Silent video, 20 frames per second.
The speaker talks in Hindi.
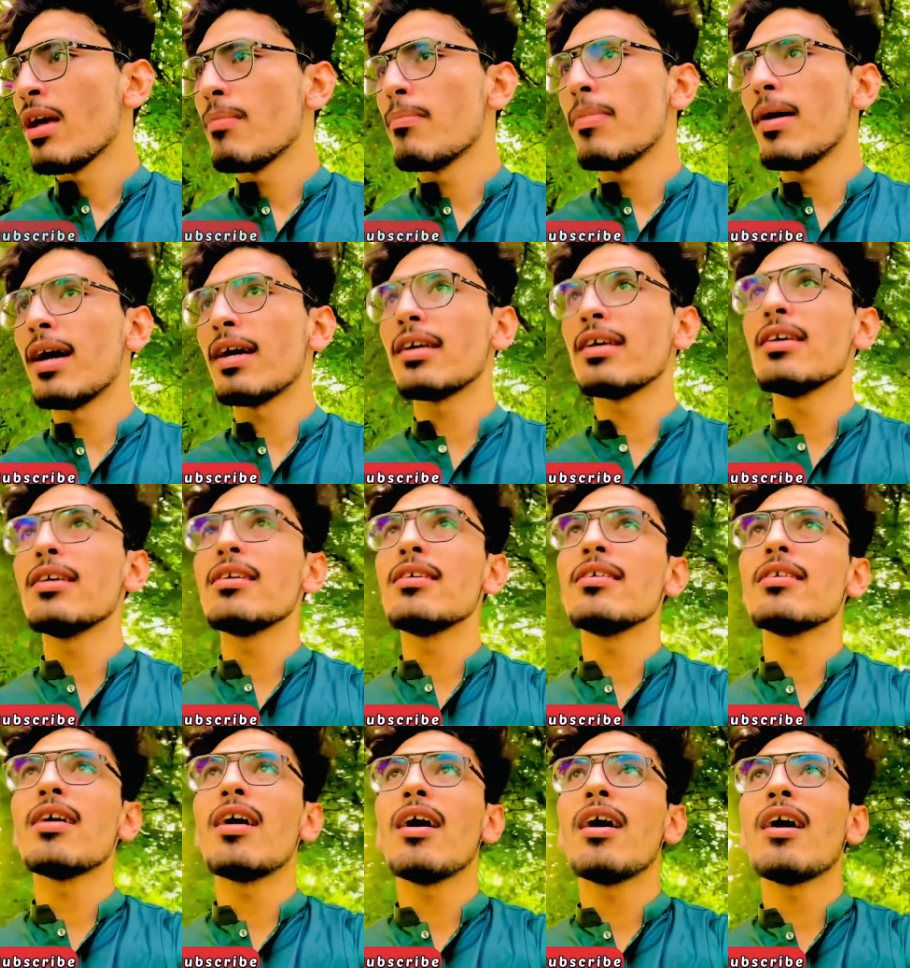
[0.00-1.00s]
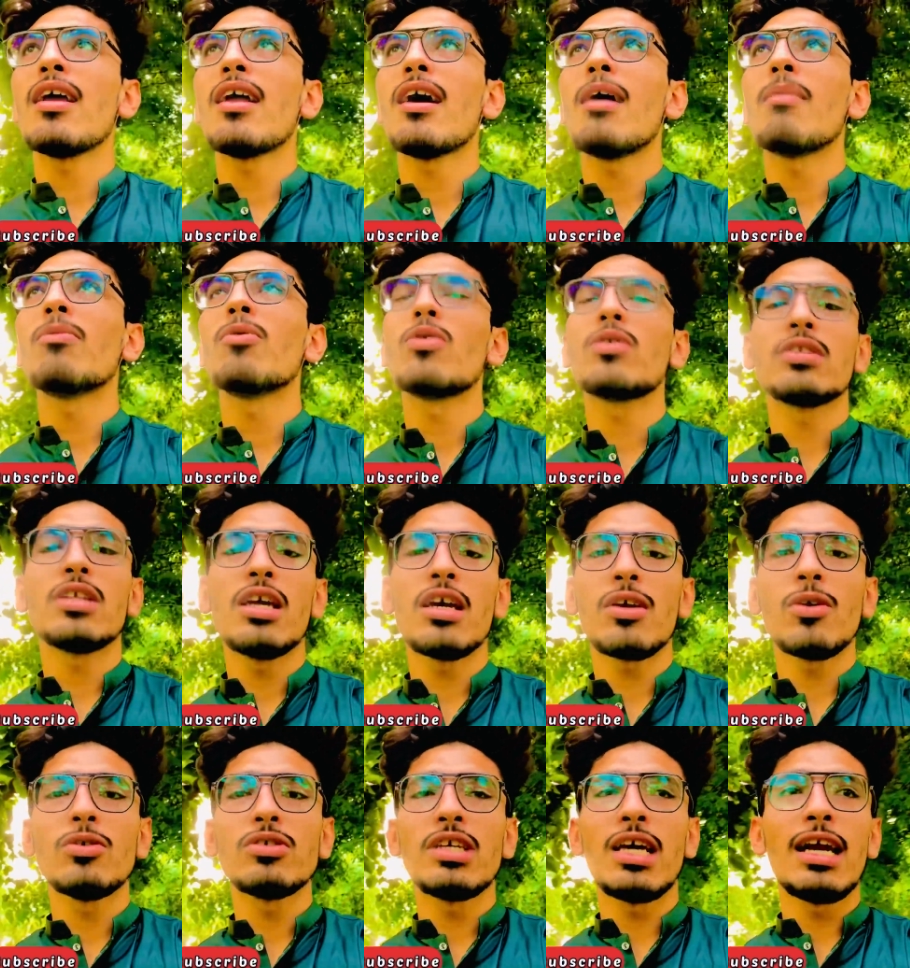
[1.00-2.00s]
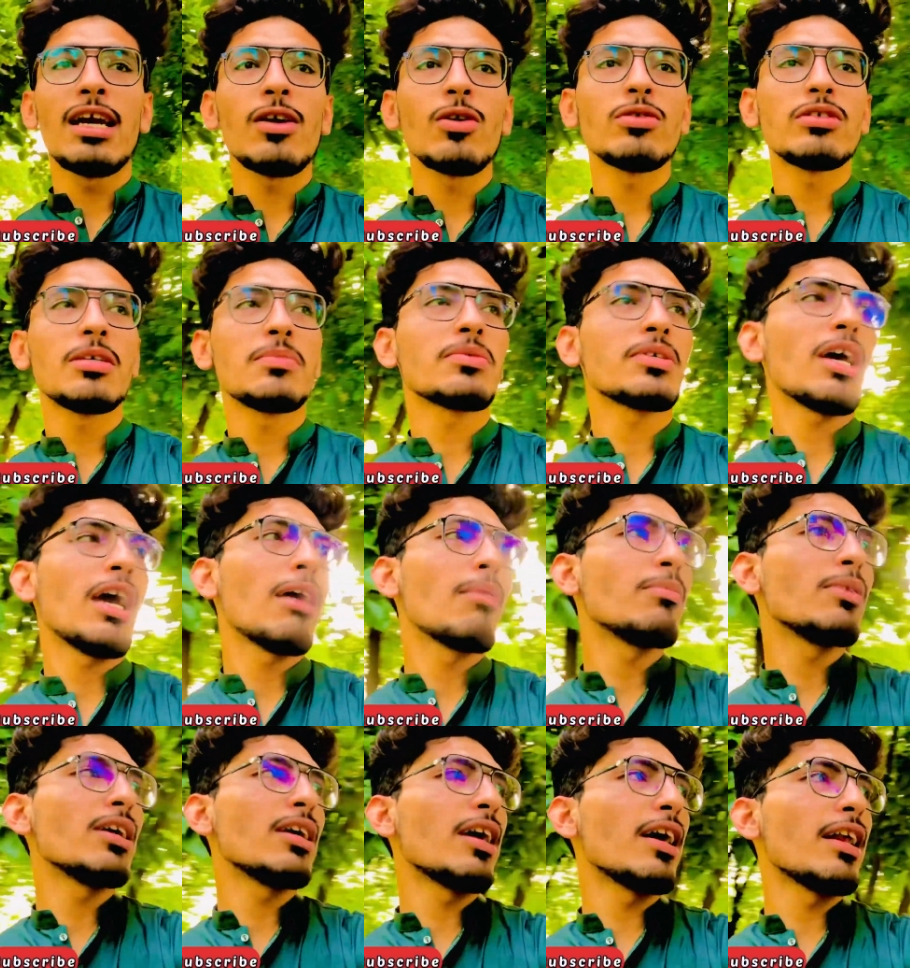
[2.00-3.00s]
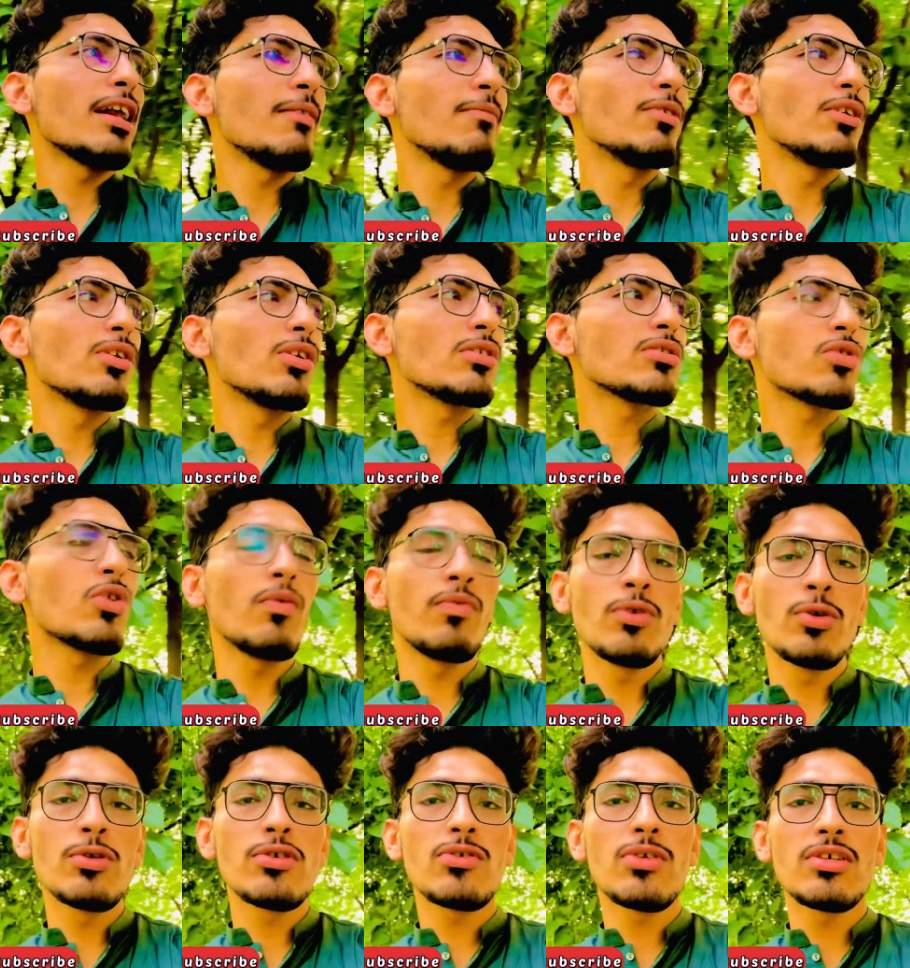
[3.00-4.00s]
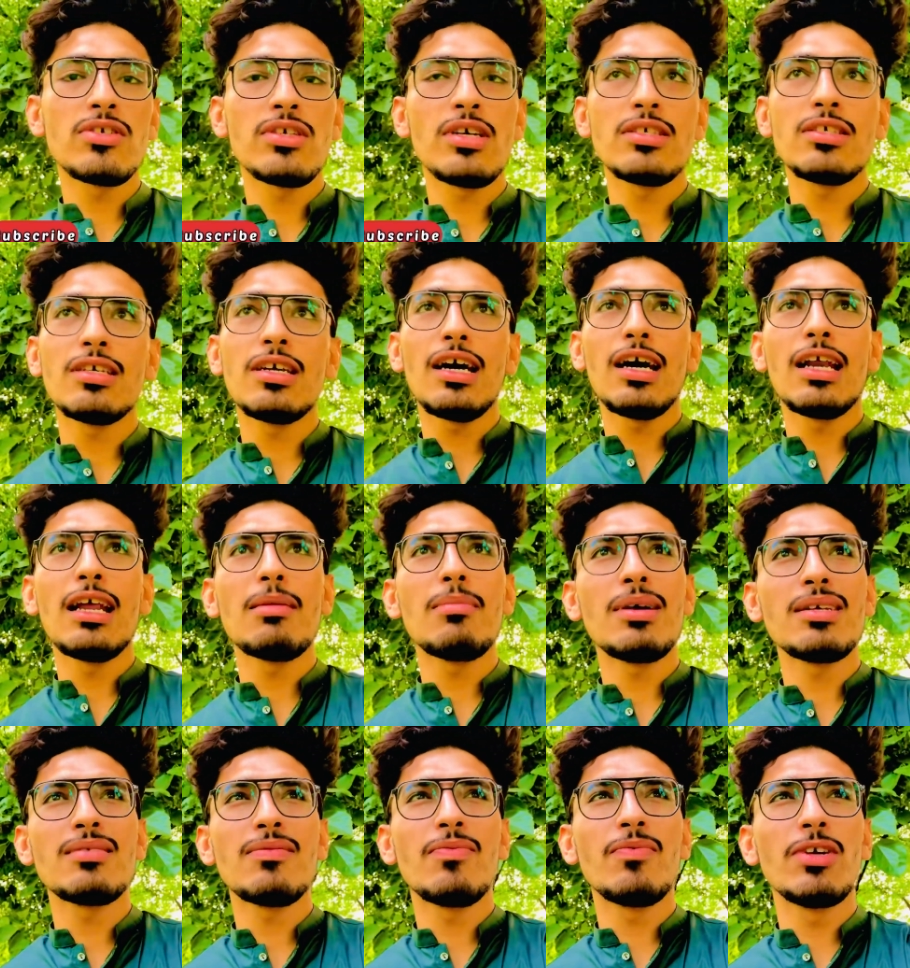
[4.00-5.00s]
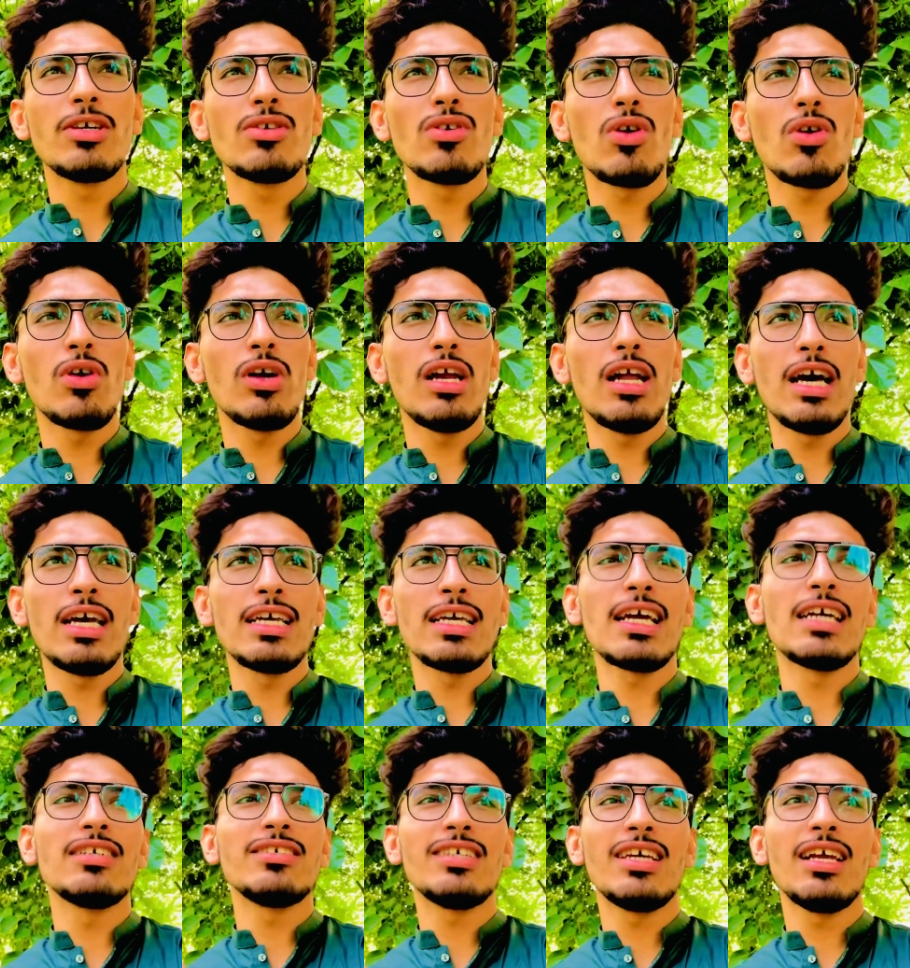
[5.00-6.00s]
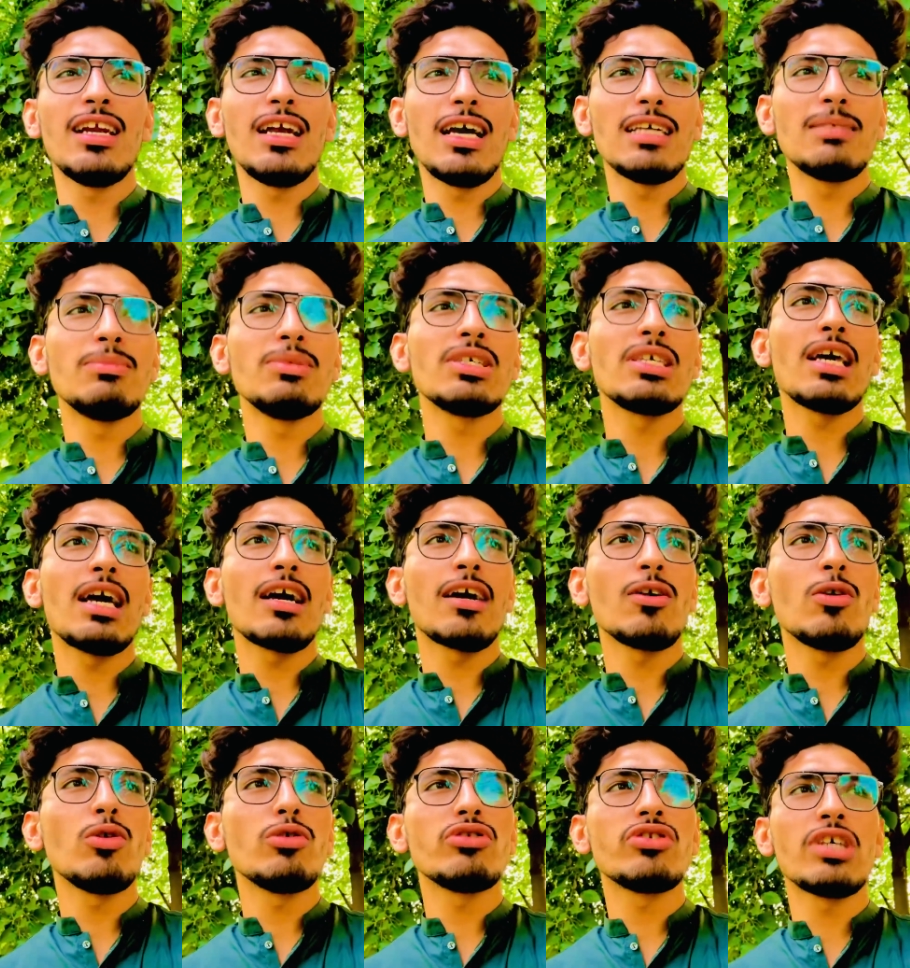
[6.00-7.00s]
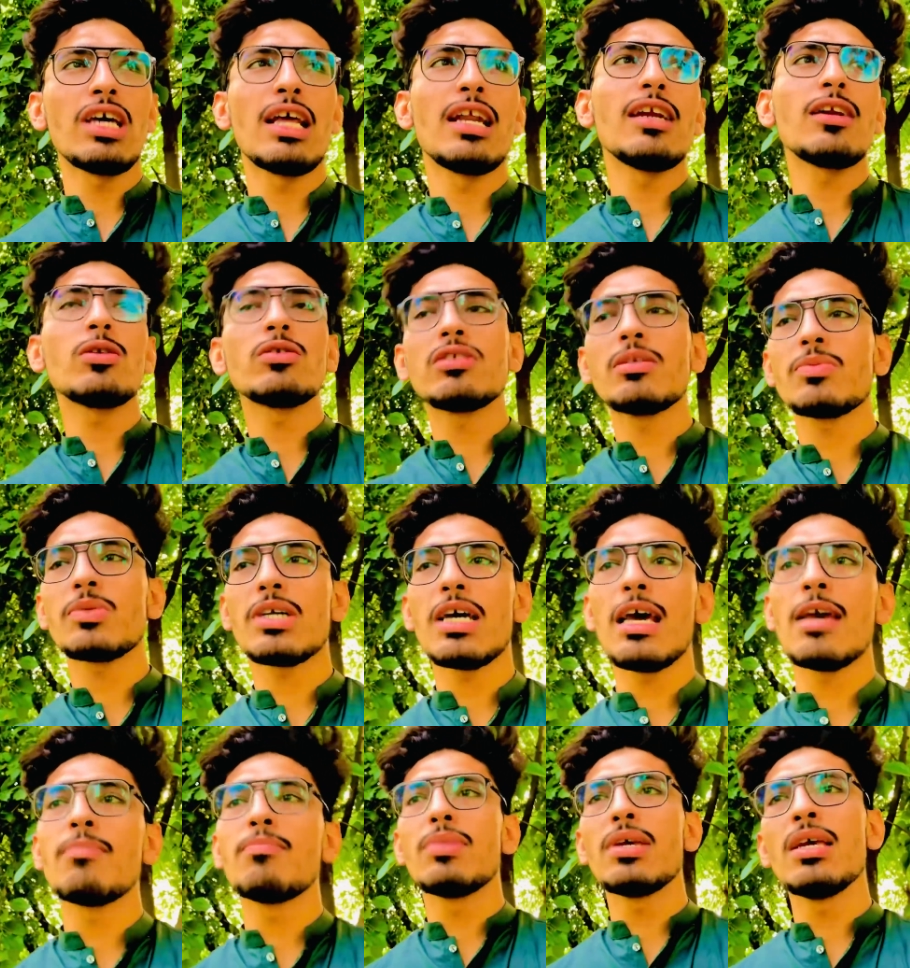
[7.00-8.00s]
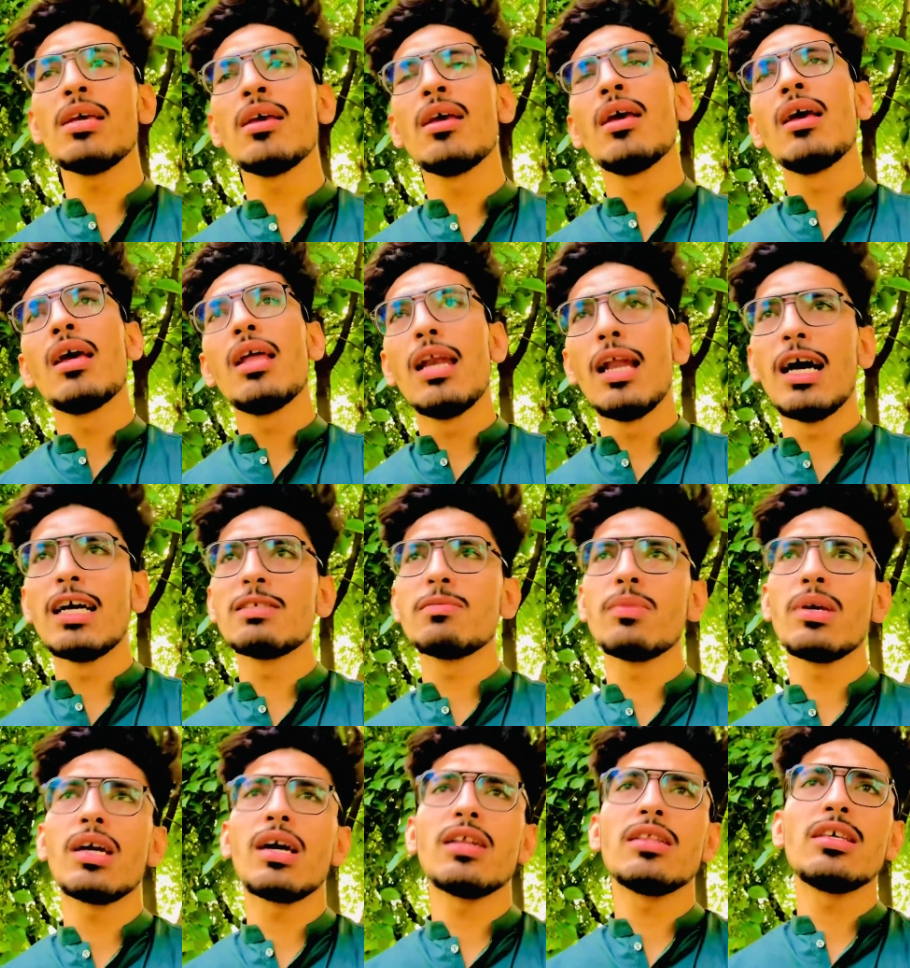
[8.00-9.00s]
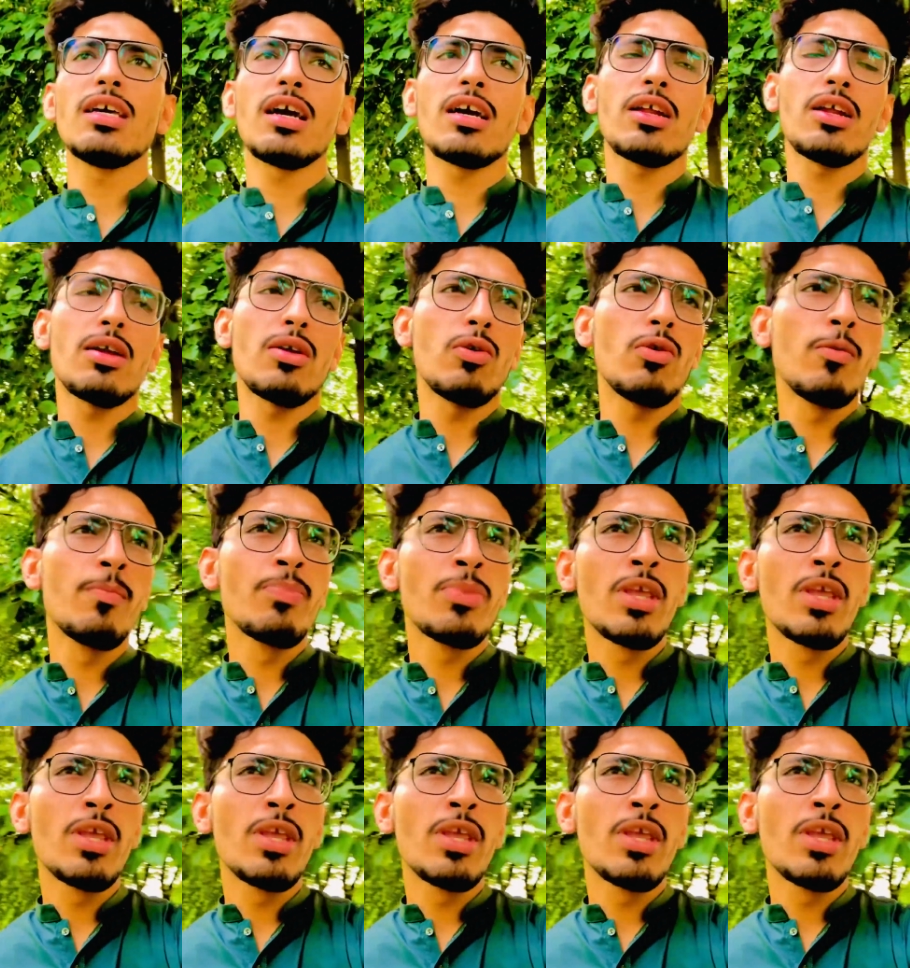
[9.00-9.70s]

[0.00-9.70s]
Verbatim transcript: बाकी यार आप लोग देख लो चैनल को सब्सक्राइब नहीं कर रहे वीडियोस को व्यूज़ अच्छे अच्छे आ रहे हैं बस वीडियो को लाइक एंड शेयर लाजमी किया करो और चैनल को सब्सक्राइब भी लाजमी कर दिया करो